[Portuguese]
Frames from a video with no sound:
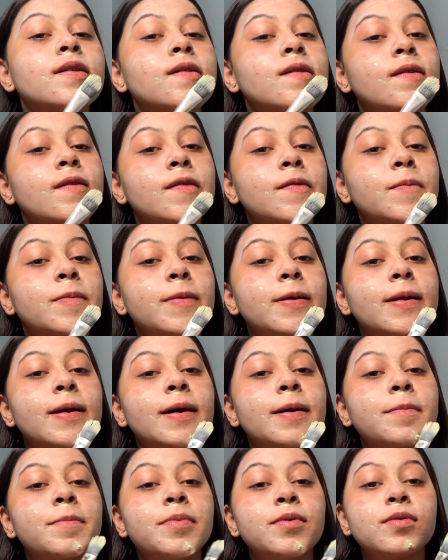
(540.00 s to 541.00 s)
que
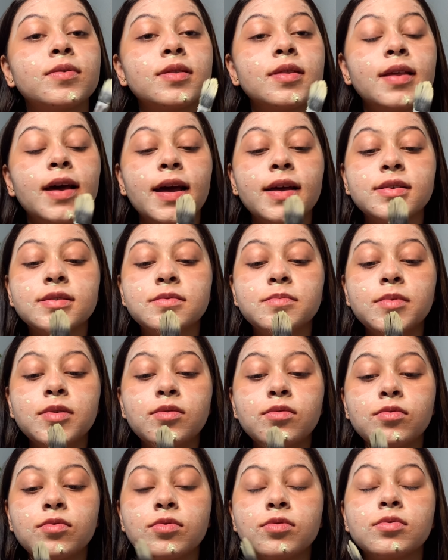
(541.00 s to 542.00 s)
esperar por 10
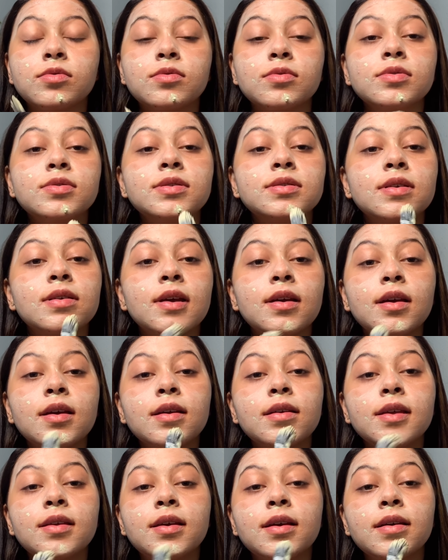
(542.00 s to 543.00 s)
minutos
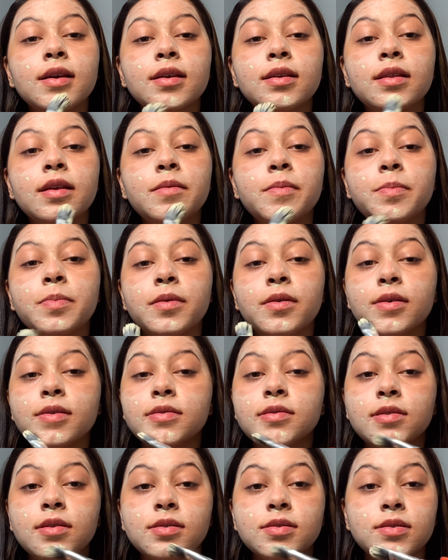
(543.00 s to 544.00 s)
e aí
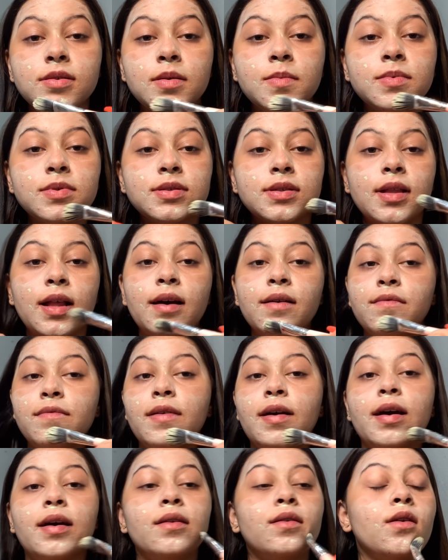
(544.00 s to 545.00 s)
depois nós vamos
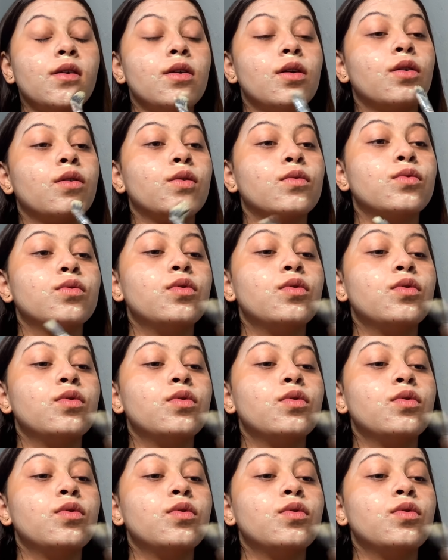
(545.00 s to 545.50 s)
lavar o